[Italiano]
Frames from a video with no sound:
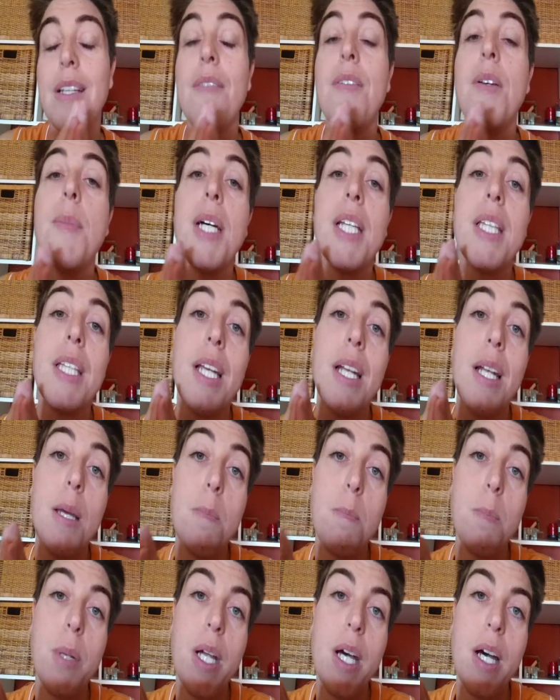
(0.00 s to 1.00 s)
devi metterla
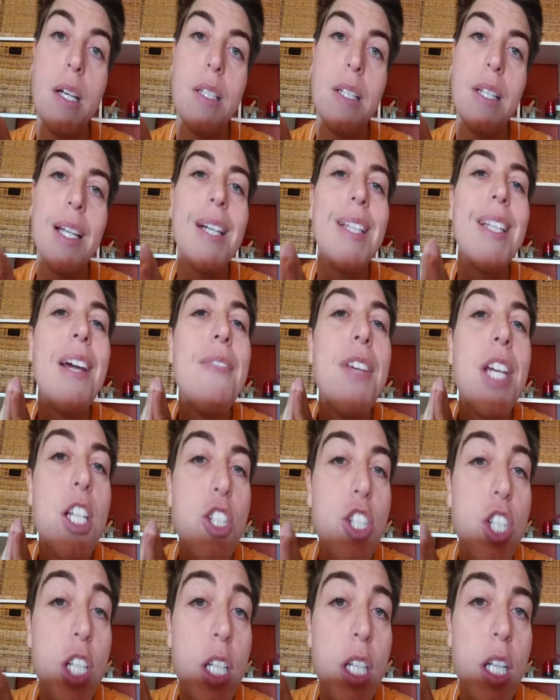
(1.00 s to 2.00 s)
in pratica, devi
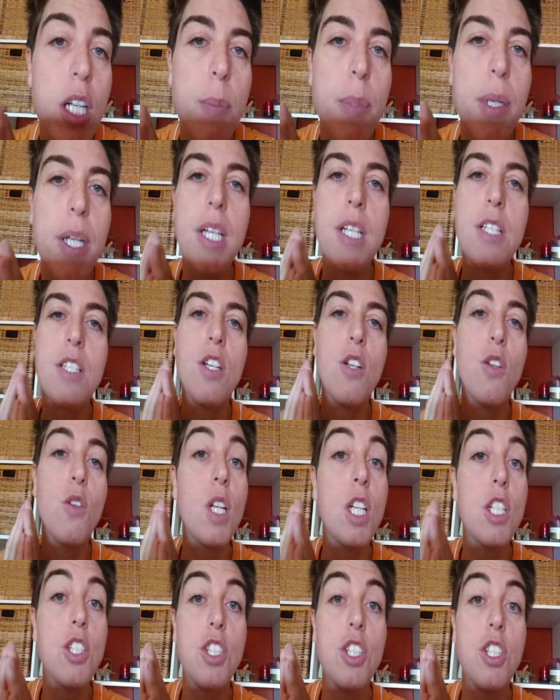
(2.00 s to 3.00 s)
agire, perché se
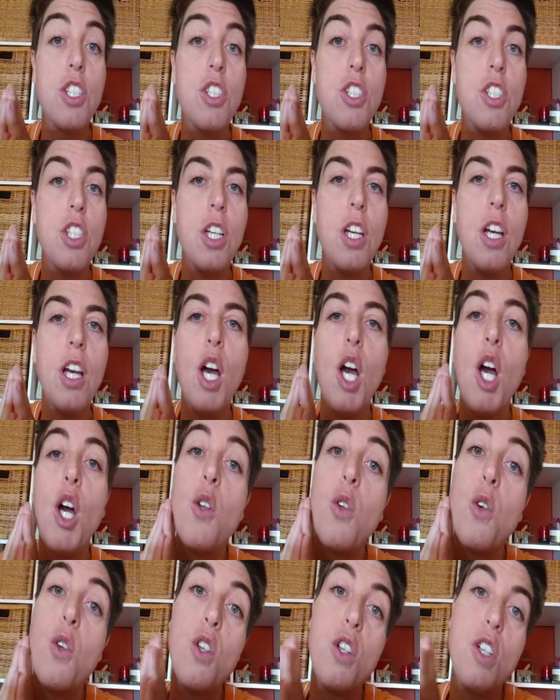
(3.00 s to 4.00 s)
non agisci
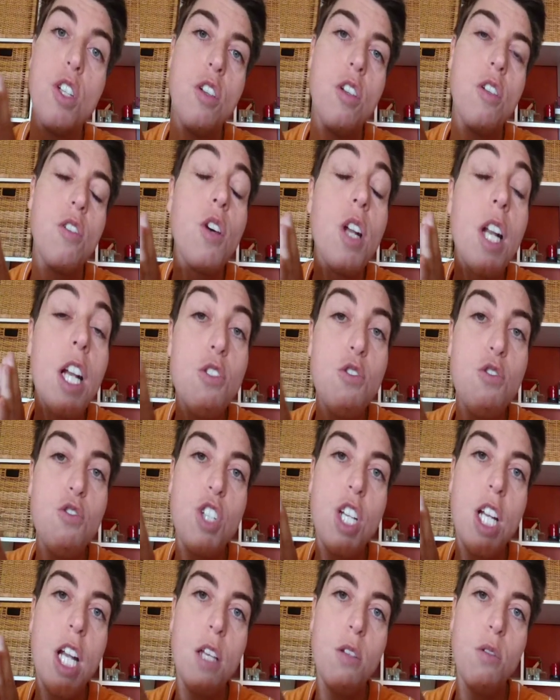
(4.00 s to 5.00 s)
non, non
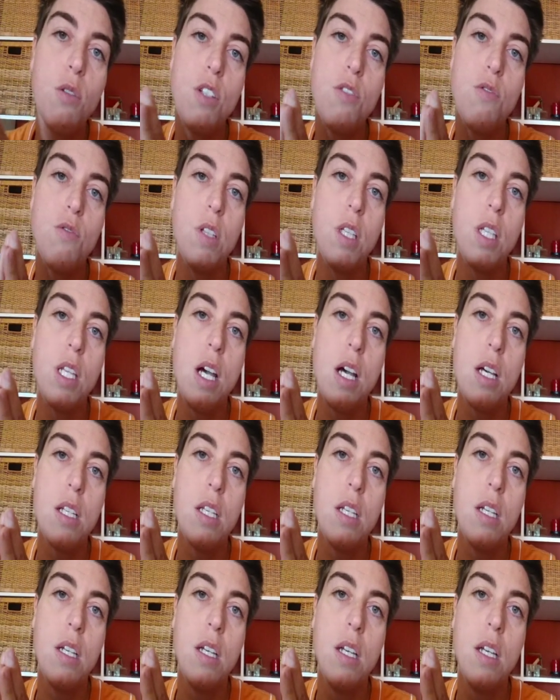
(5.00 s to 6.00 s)
raggiungerai i tuoi
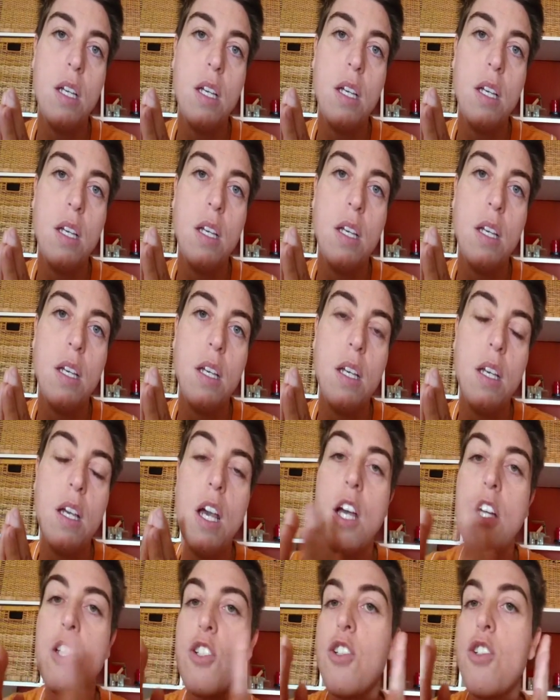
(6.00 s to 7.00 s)
risultati.
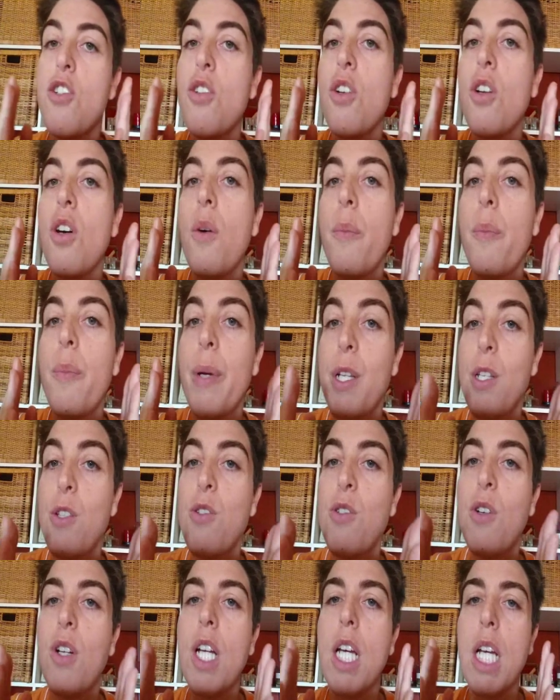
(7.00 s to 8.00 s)
Ci sono
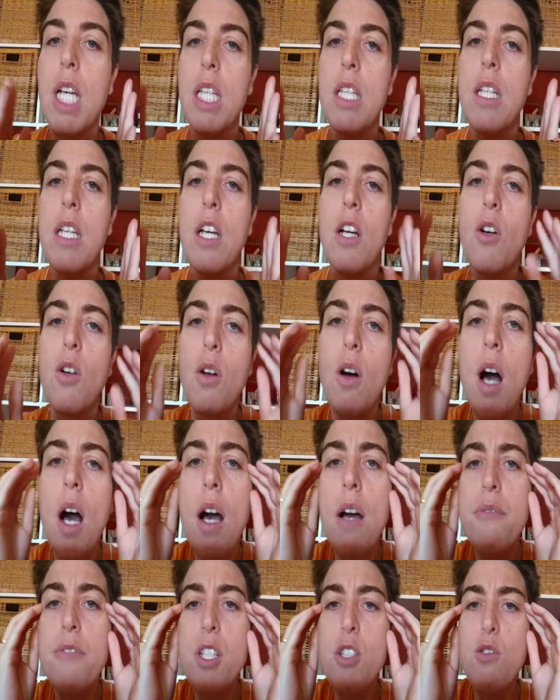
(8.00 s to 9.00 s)
persone che dicono,
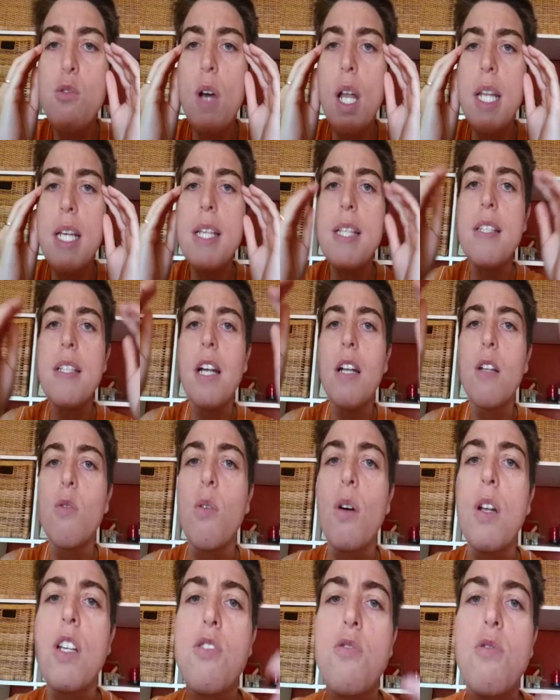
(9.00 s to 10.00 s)
ah, visualizza il
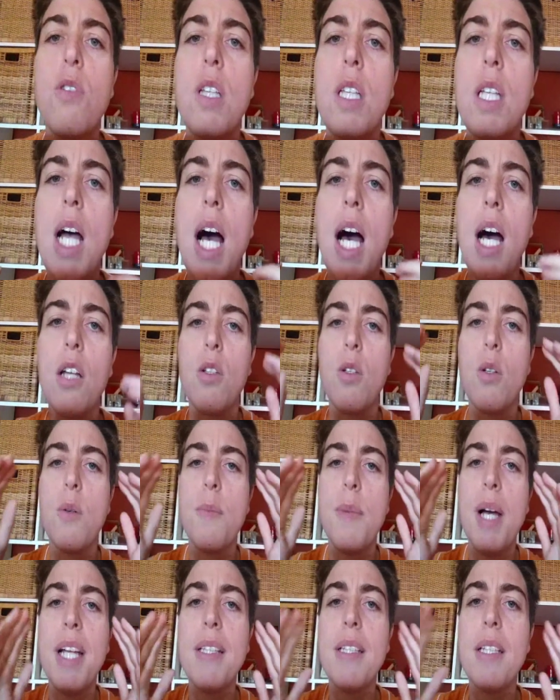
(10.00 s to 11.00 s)
tuo
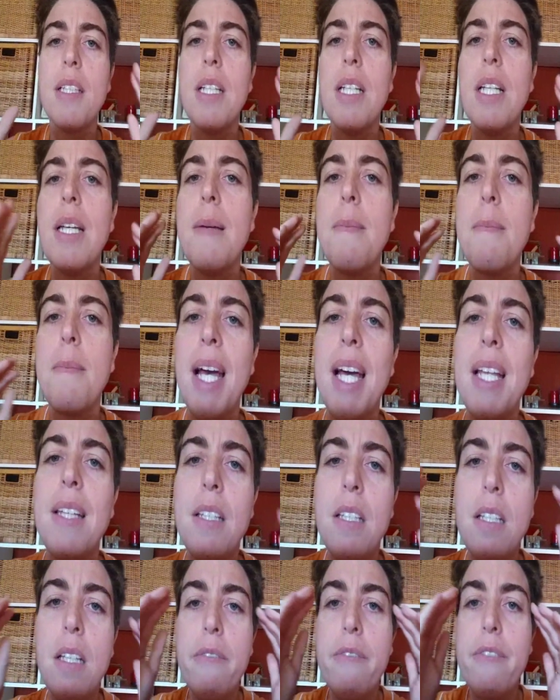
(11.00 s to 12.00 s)
risultato, mettiti lì,
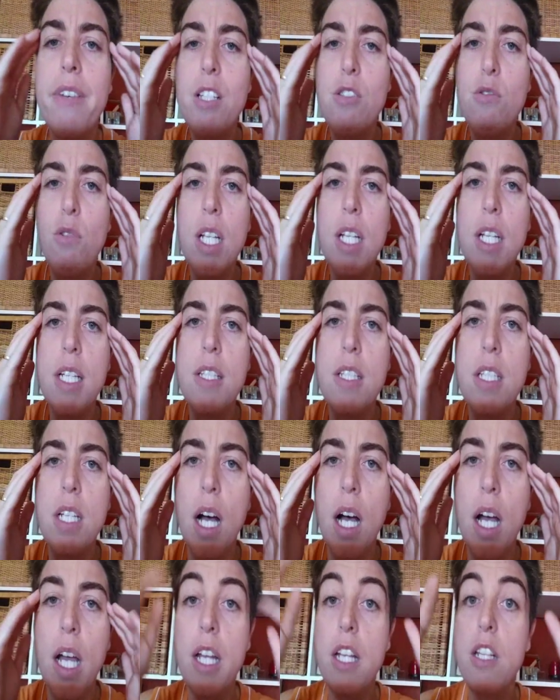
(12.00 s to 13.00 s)
mettiti e
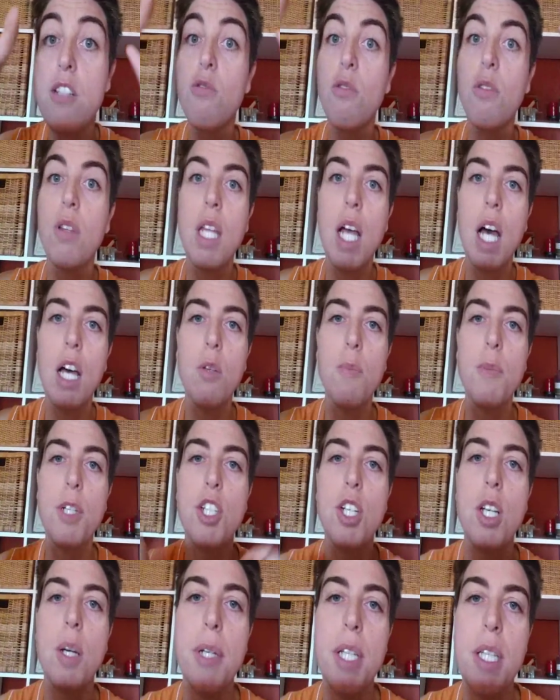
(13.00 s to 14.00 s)
visualizza e il risultato
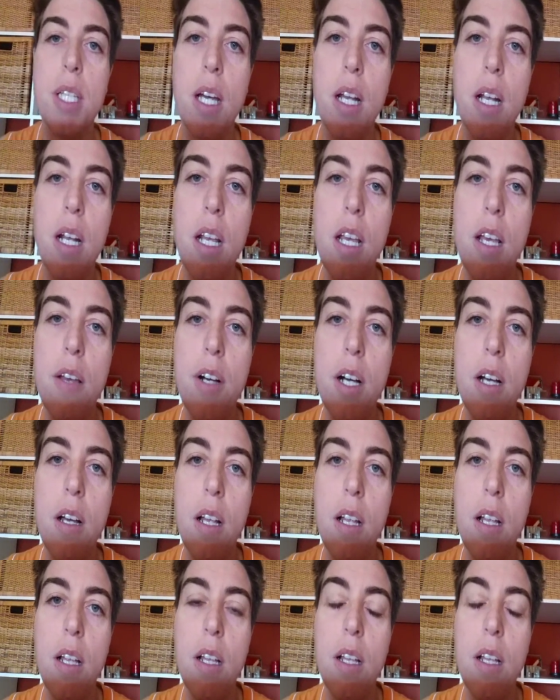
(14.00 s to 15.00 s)
magicamente arriva.